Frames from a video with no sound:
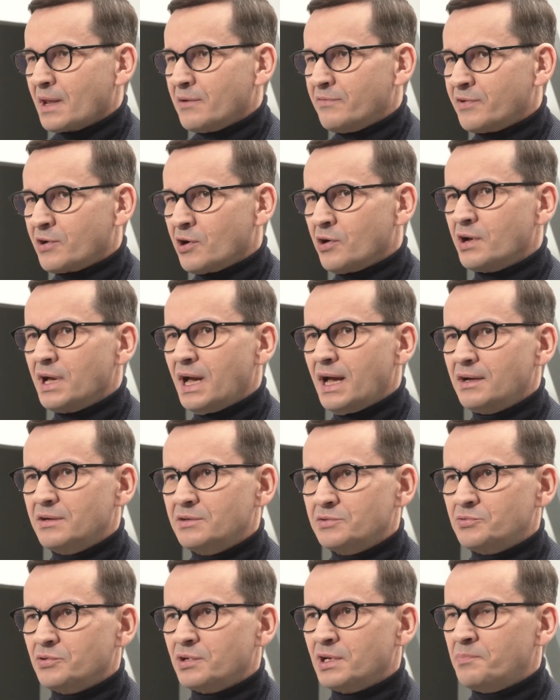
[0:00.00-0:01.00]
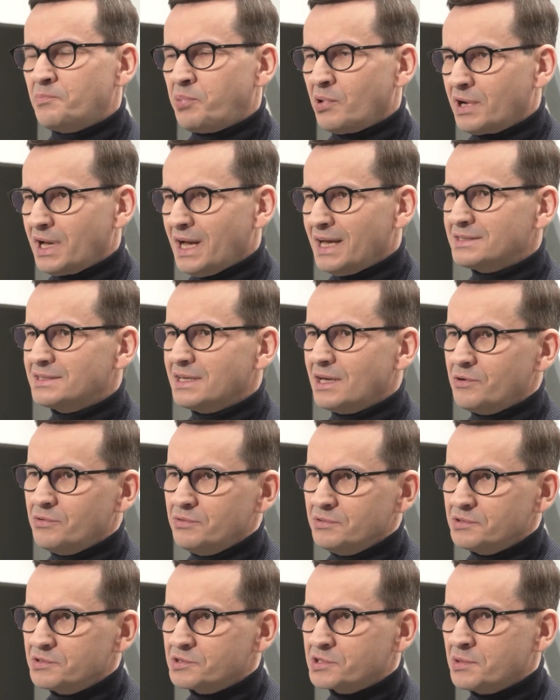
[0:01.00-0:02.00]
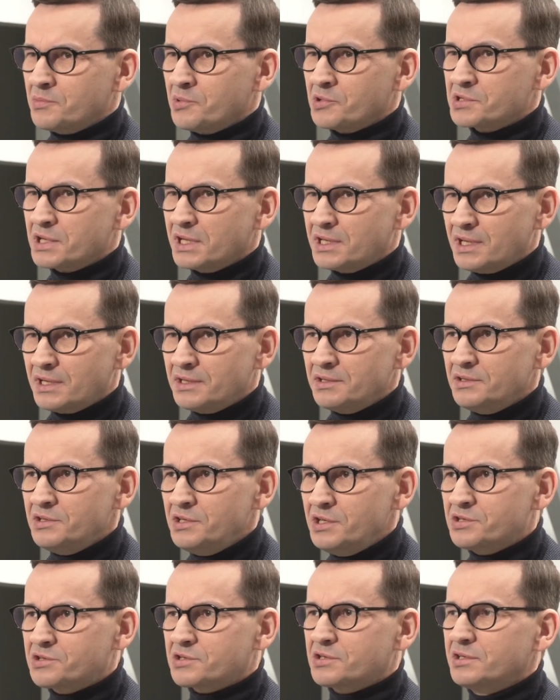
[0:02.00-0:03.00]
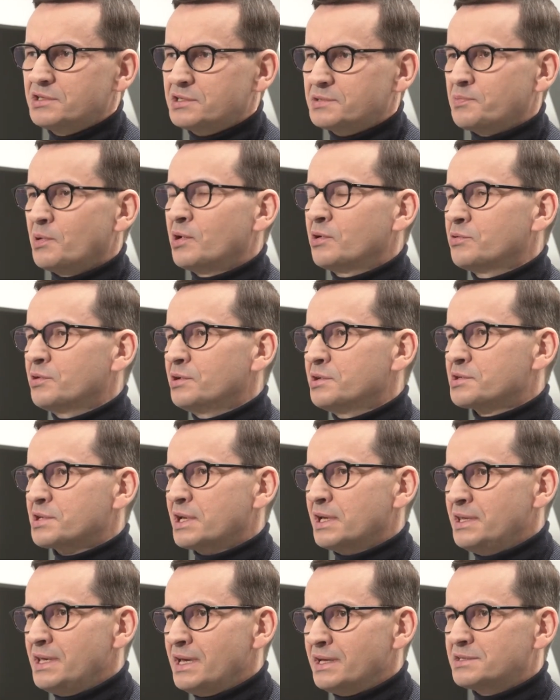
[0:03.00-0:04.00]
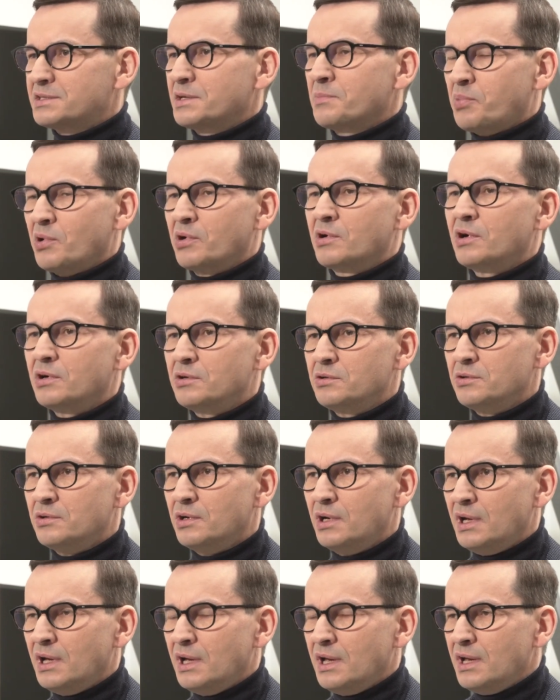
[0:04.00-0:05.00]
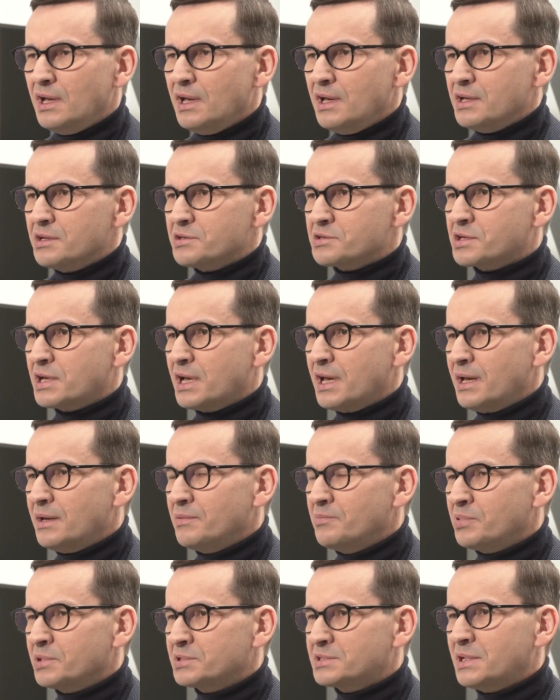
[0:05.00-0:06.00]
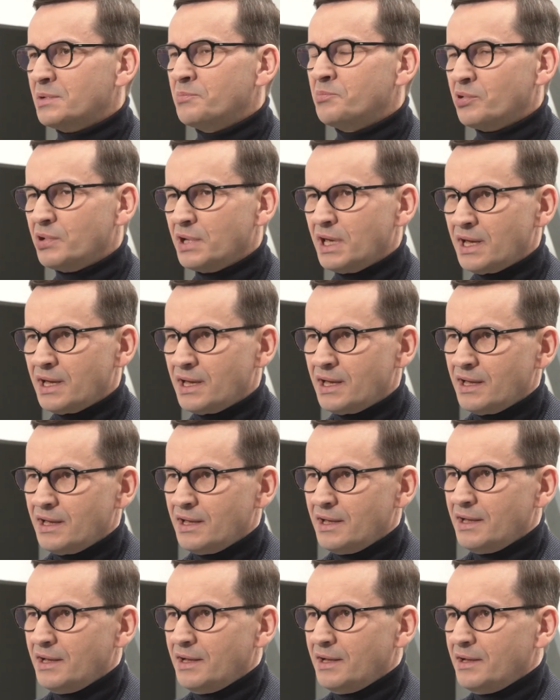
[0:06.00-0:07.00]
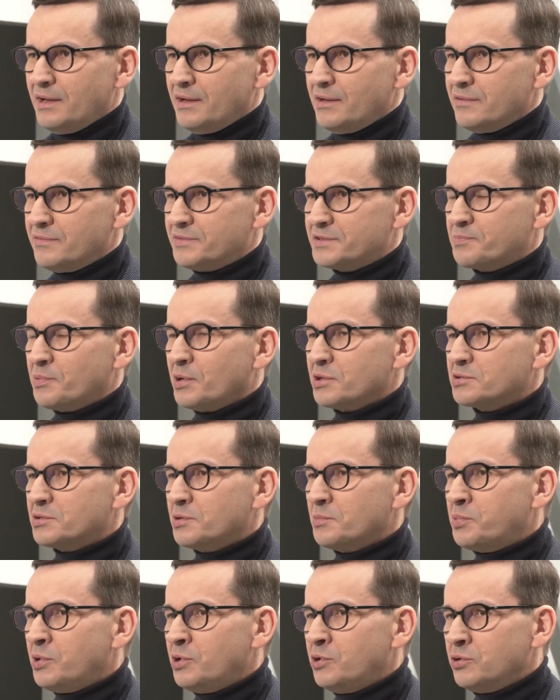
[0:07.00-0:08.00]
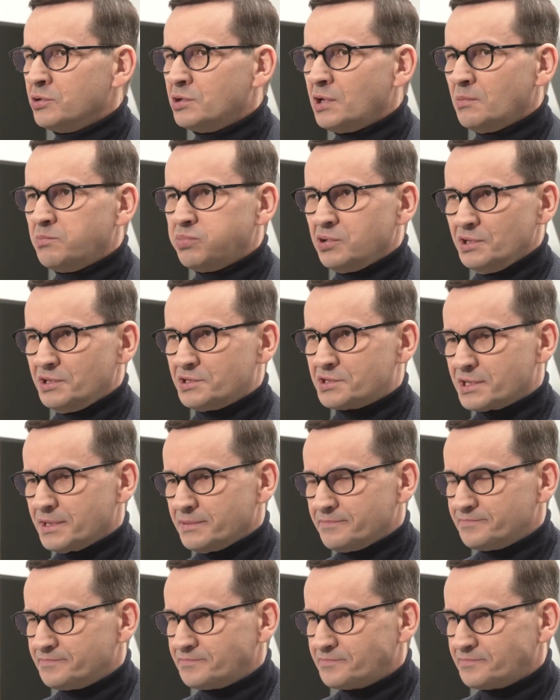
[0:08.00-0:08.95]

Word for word: wroga, który pokazał, że może ten niszczyć spokój, że nie chce pokoju, że postępuje w sposób ludobójczy.